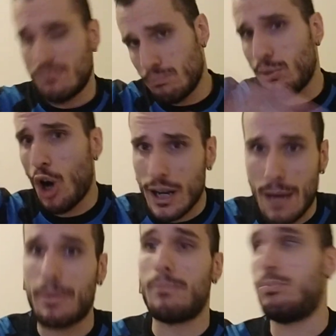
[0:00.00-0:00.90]

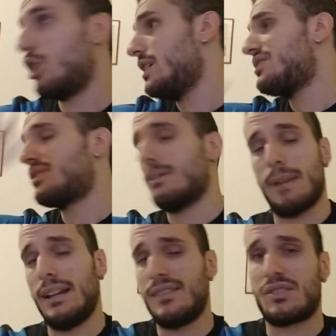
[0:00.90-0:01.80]
Buona, buonissima,
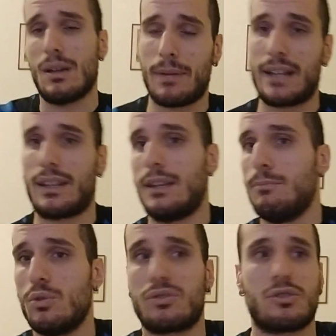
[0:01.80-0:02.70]
bellissima parata di
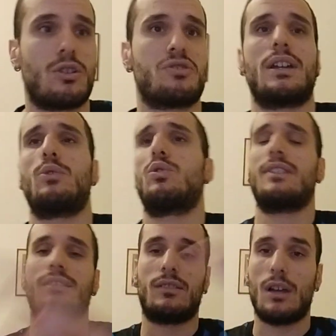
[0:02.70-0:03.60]
Musso, Costa
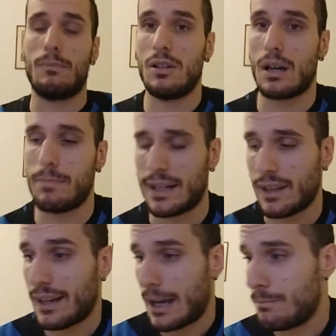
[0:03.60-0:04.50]
Curta ha detto la migliore
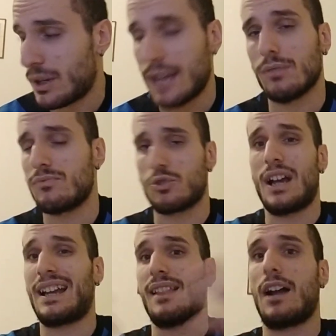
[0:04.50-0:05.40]
parata del campionato, sono
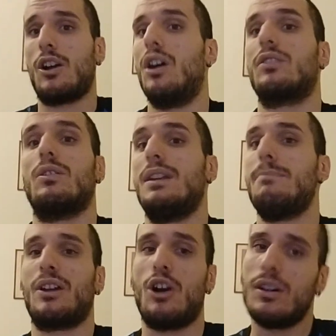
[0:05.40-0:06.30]
anche d'accordo. Lì
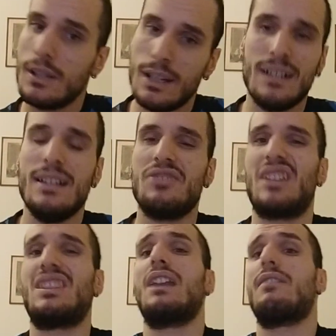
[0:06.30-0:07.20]
però
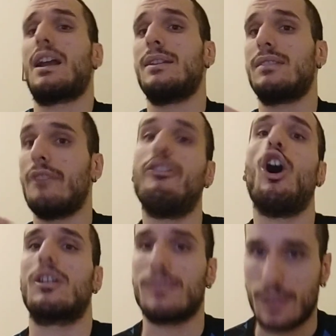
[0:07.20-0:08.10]
se tiri veramente
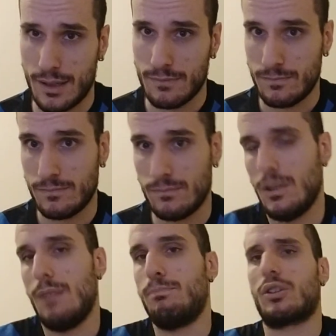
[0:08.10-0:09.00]
forte,
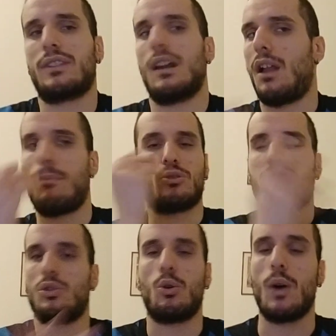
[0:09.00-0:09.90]
il portiere la oh, può
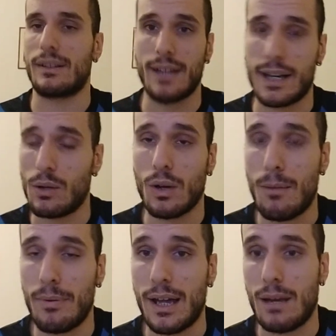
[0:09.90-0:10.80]
solo guardare quella
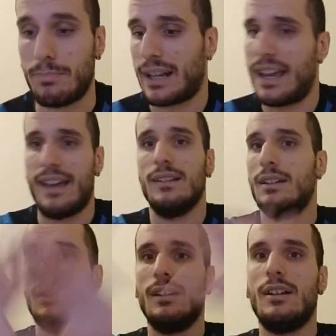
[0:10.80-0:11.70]
palla, perché
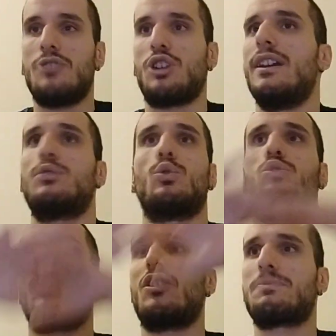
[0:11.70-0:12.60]
avevi
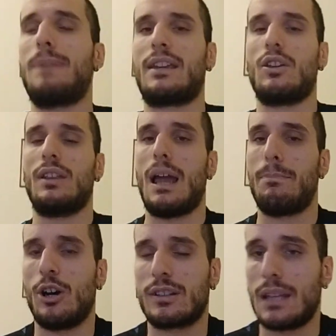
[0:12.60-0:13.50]
tutto lo specchio della
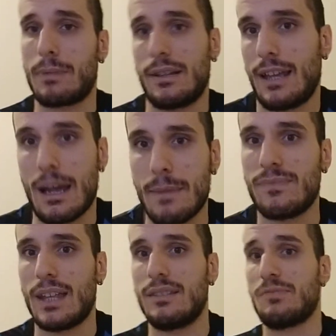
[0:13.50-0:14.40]
porta
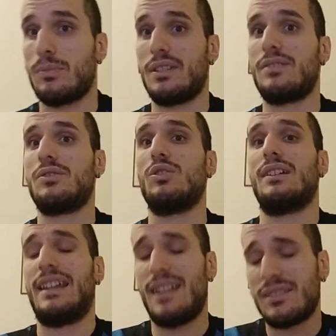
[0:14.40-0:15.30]
praticamente a disposizione.
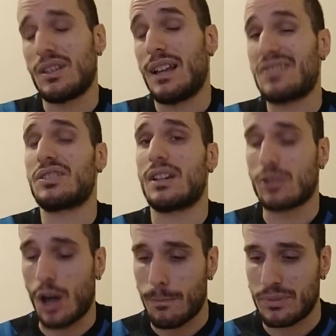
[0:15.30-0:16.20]
Iniziano ad essere
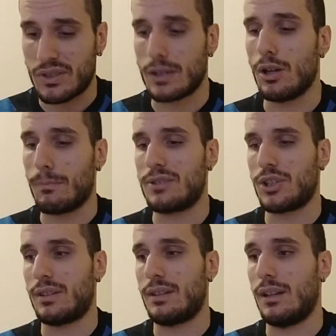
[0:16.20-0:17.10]
troppi sti gol
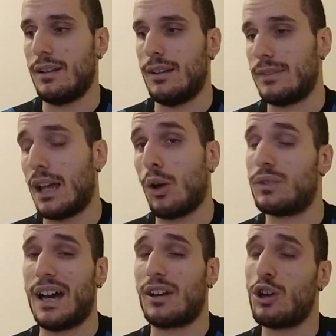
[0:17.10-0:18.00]
mangiati di, eh, da
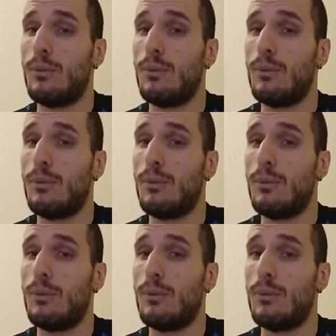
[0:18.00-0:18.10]
Lautaro.